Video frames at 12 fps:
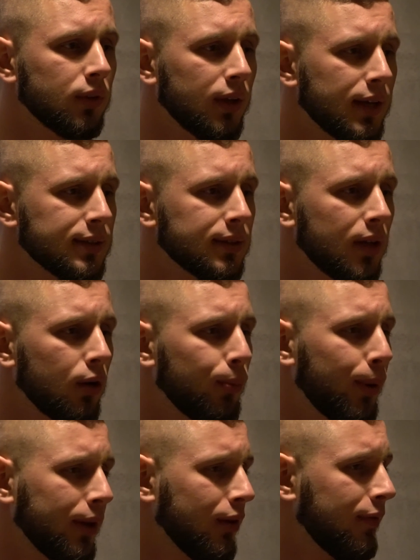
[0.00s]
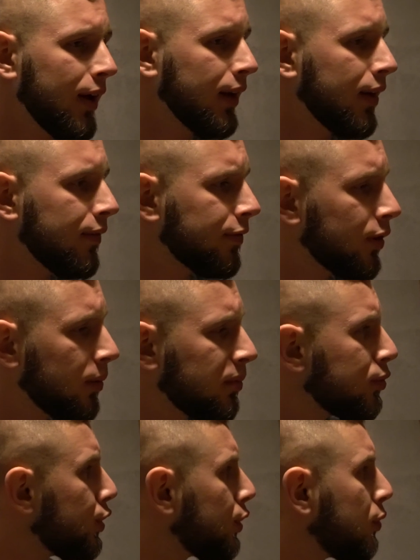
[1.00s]
jest to opanowanie w
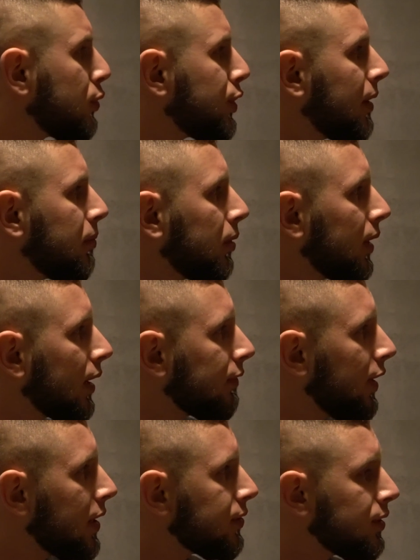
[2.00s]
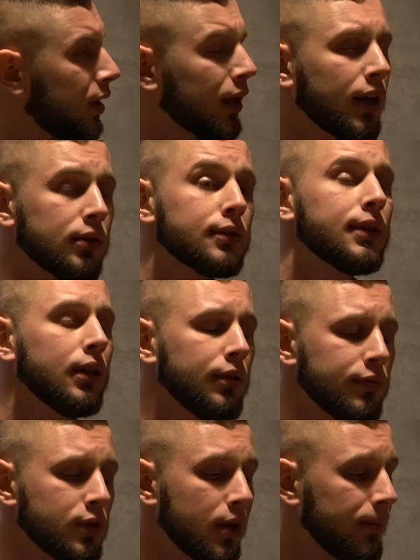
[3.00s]
tym dzikusie, bo jak wleci, tak jak ostatnio w